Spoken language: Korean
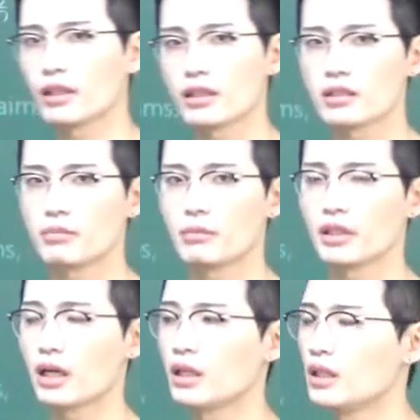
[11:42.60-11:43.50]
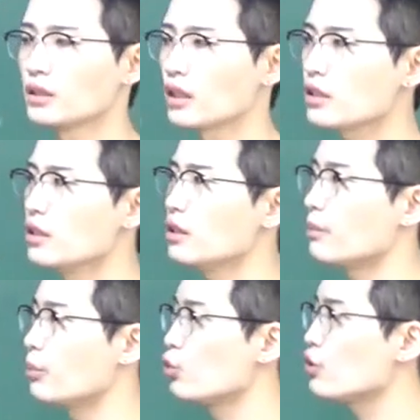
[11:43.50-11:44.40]
받았습니다. 사실 이
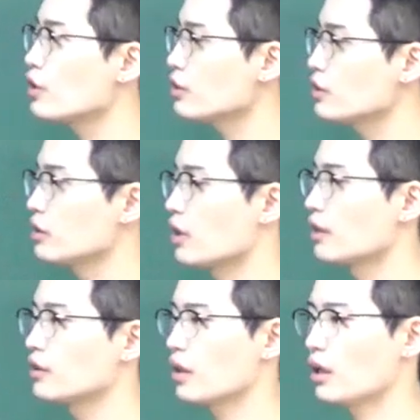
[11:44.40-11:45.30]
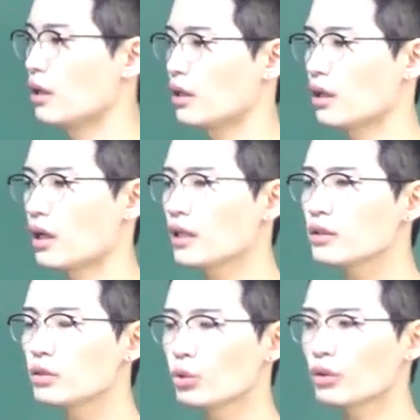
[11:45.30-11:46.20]
뮤즈라는 게
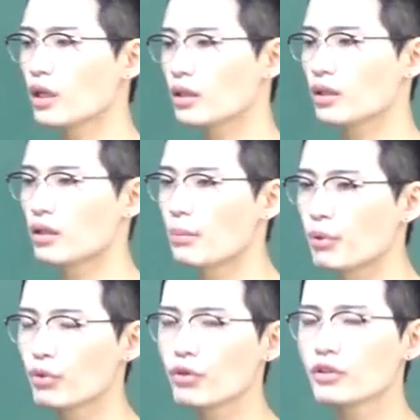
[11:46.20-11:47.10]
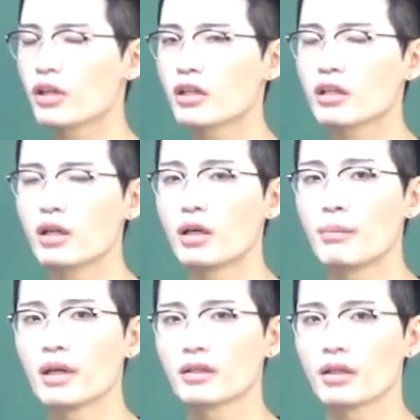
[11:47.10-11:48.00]
한글로 딱 이렇게 표현을 하기가
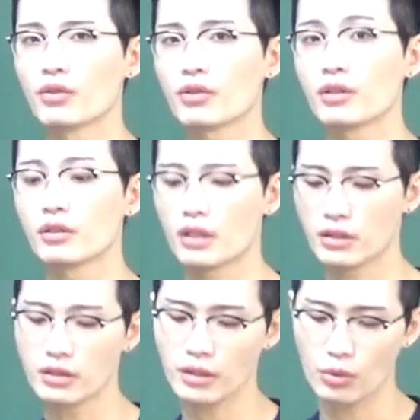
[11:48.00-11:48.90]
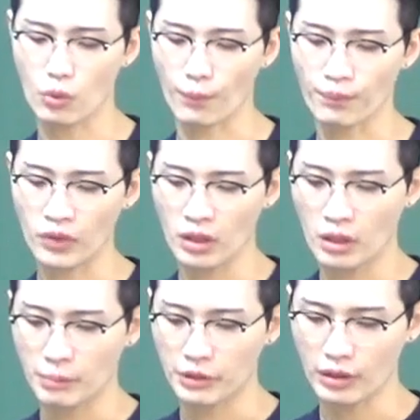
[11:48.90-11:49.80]
애매한 단어기는 해. 실제로
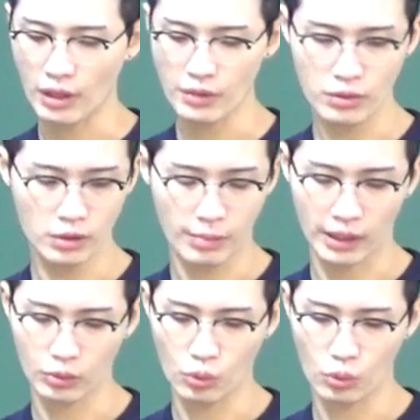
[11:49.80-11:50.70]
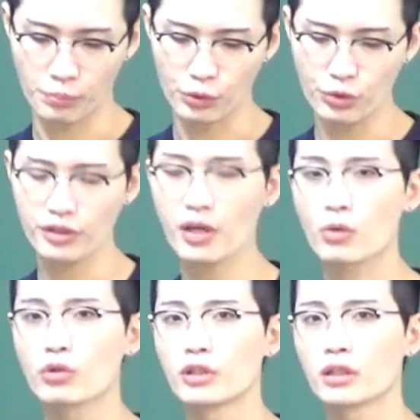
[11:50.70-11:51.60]
밑에 해석을 봐도
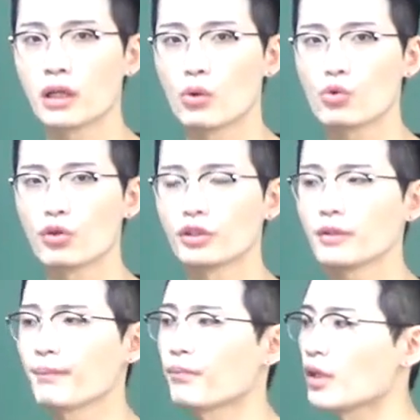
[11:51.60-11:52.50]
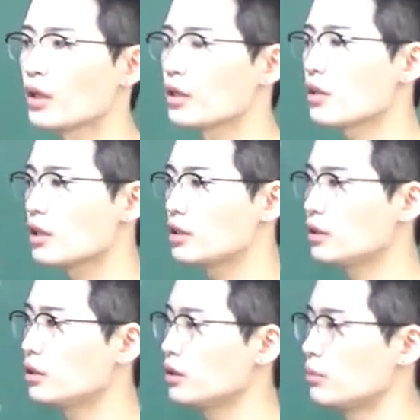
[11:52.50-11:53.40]
뮤즈라고 그냥 나오거든. 그러니까
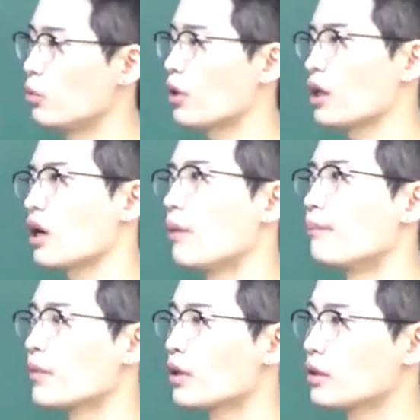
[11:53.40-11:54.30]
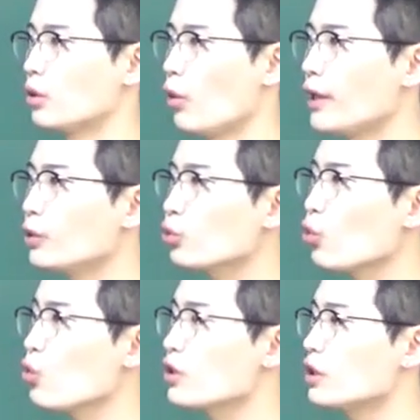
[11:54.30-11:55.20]
그 뭐랄까 그
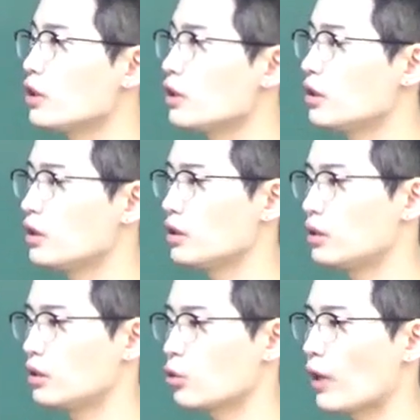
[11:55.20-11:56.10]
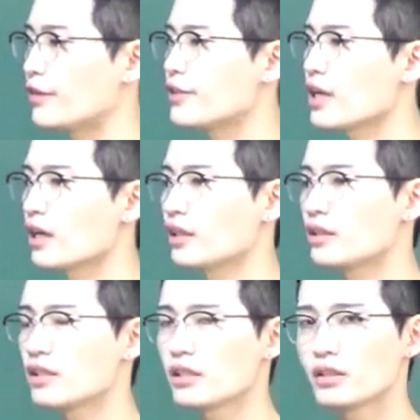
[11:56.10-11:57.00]
활동을
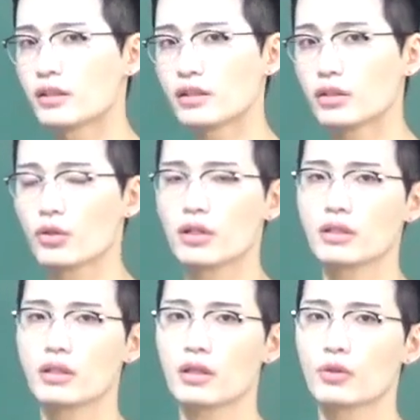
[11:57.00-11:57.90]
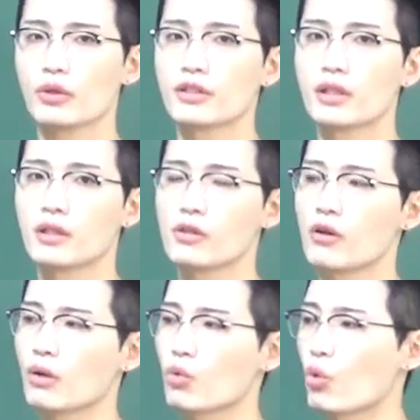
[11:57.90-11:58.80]
관장하는 신 이렇게 생각해도 괜찮을 것
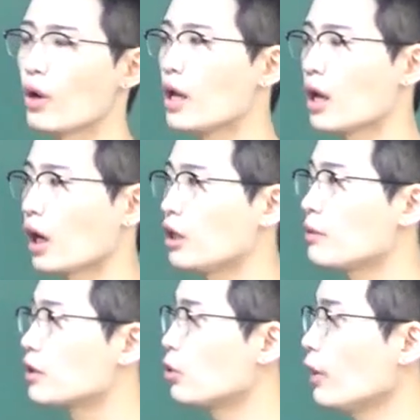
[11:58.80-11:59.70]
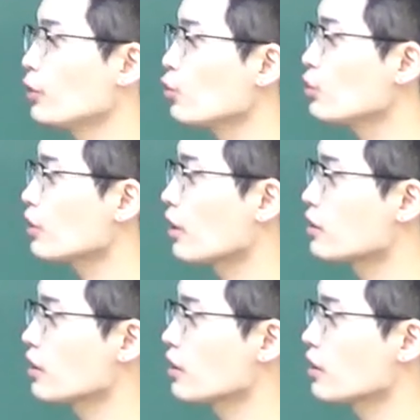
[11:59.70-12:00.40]
같고 아니면 그 활동을 하는